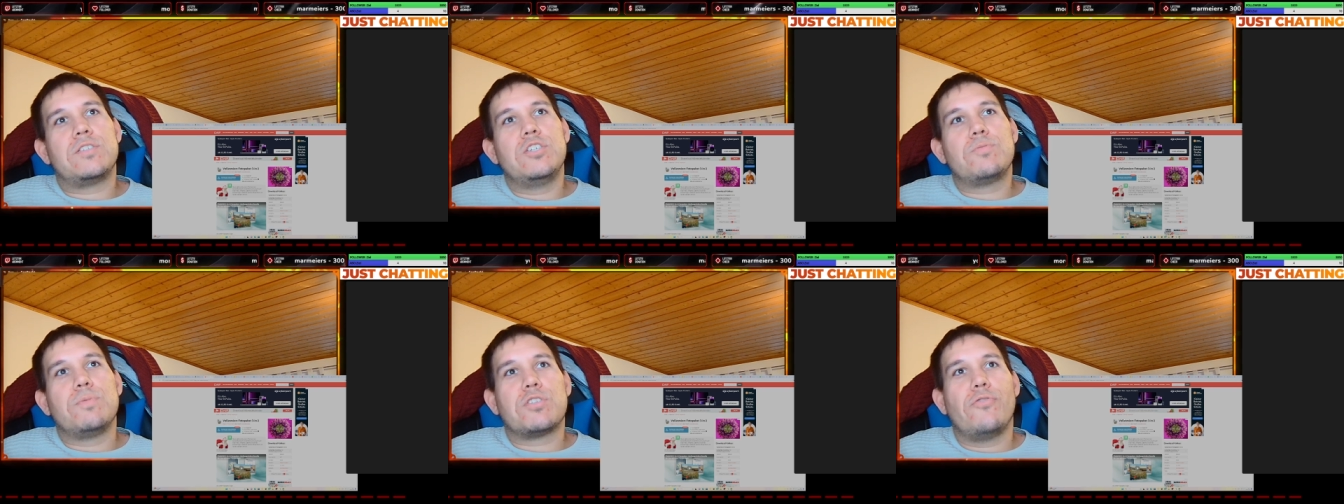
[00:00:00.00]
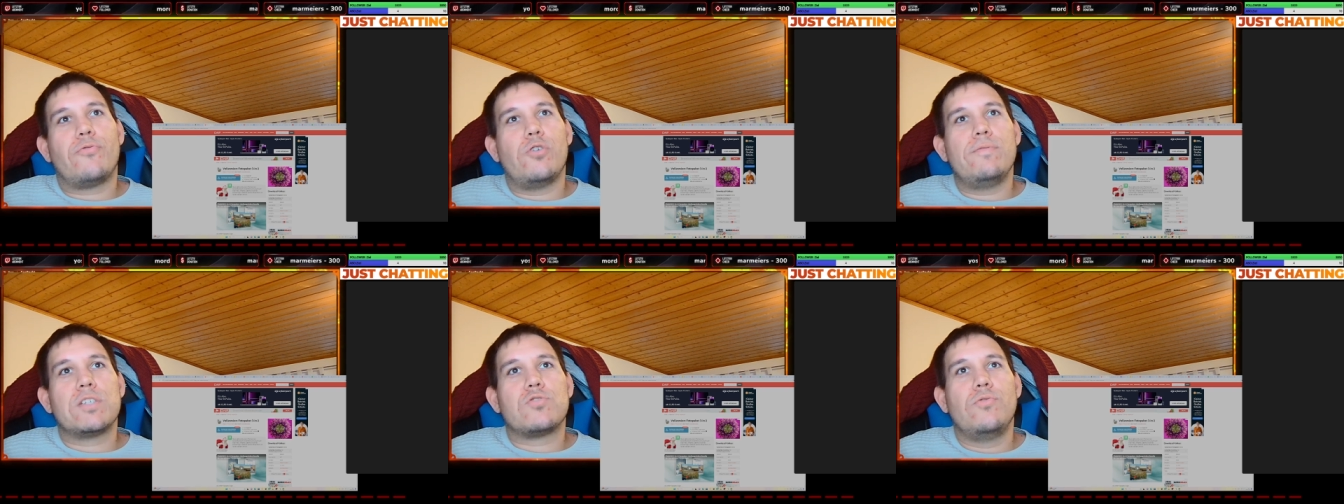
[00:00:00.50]
Diesmal ist eine
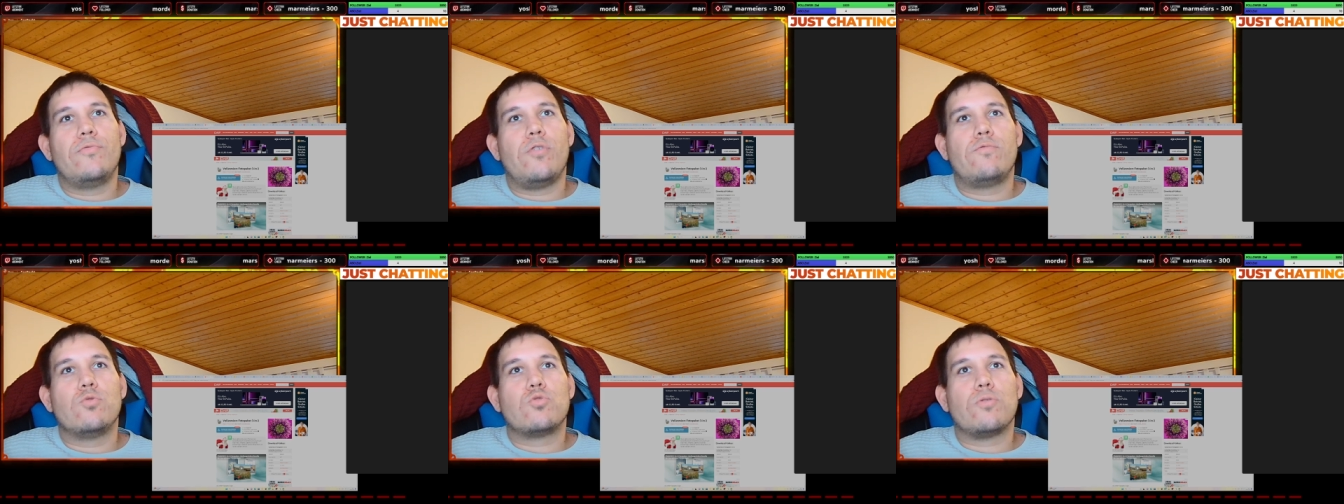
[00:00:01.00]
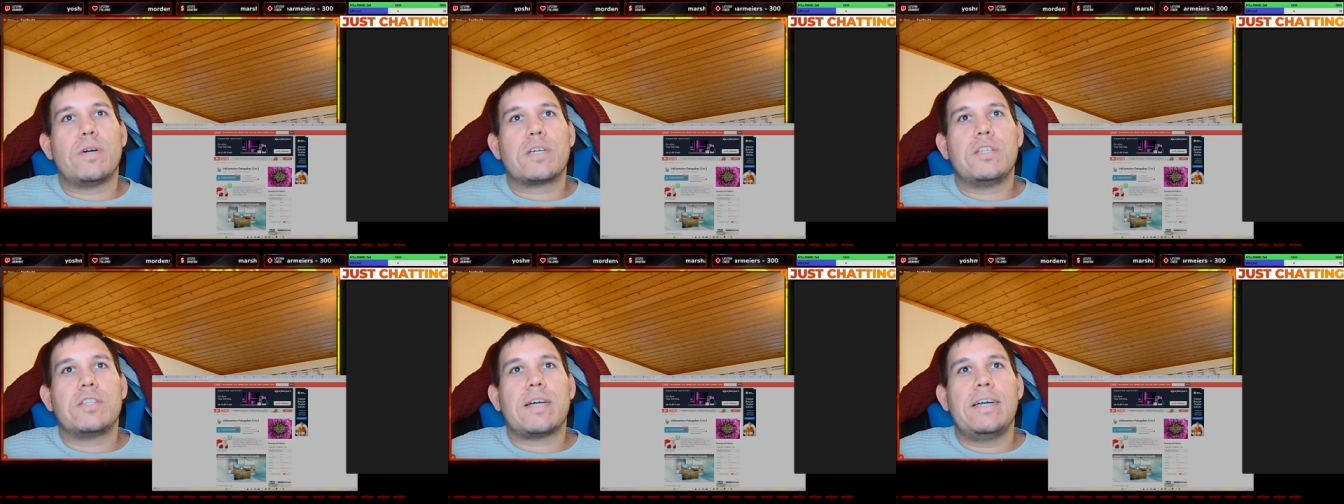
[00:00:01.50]
Vollversion vom
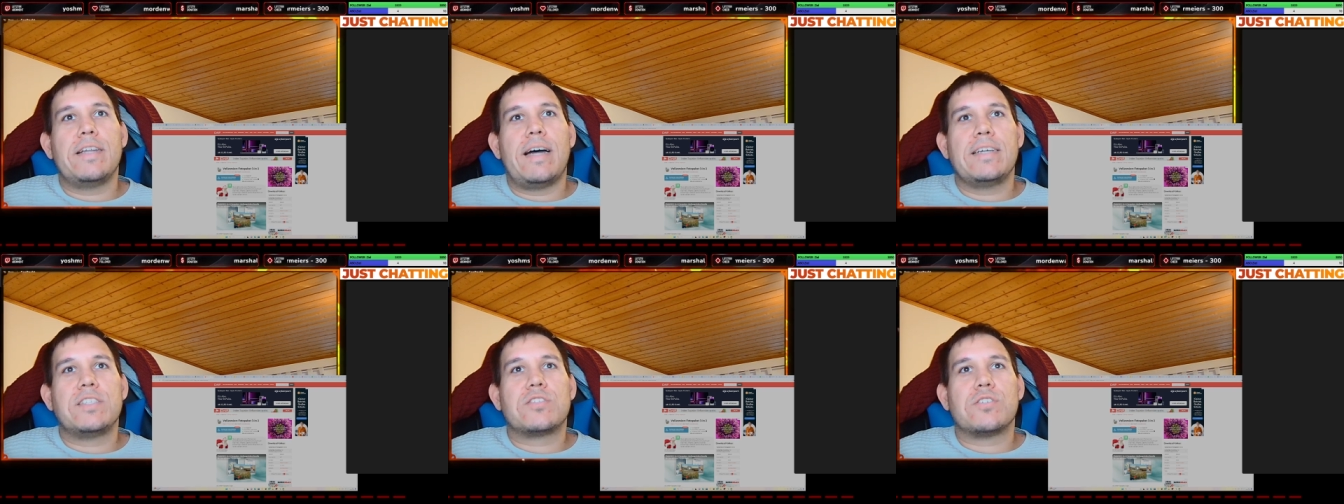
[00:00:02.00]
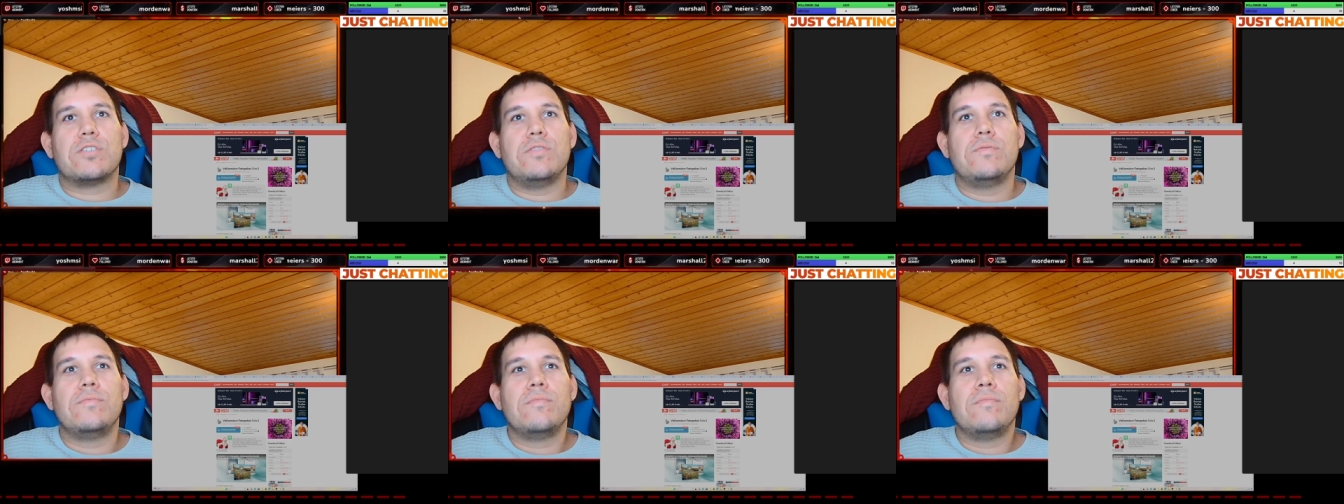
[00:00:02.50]
Fotopaket 3 in 1 drin.